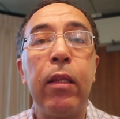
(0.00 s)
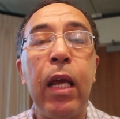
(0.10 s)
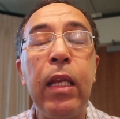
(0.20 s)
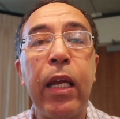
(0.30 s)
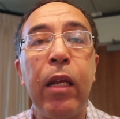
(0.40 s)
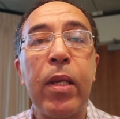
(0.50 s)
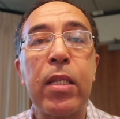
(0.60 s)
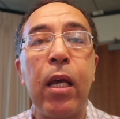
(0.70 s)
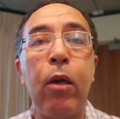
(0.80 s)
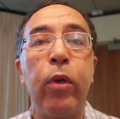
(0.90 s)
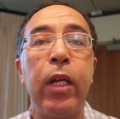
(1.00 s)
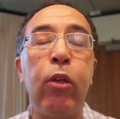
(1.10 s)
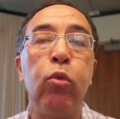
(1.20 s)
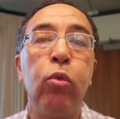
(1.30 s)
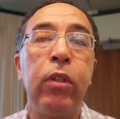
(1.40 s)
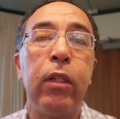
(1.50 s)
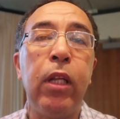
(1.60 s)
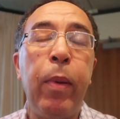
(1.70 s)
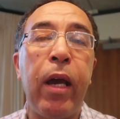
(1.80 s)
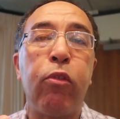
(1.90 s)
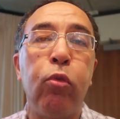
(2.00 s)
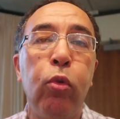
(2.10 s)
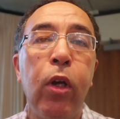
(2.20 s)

ذلك المساء ونحن نبحث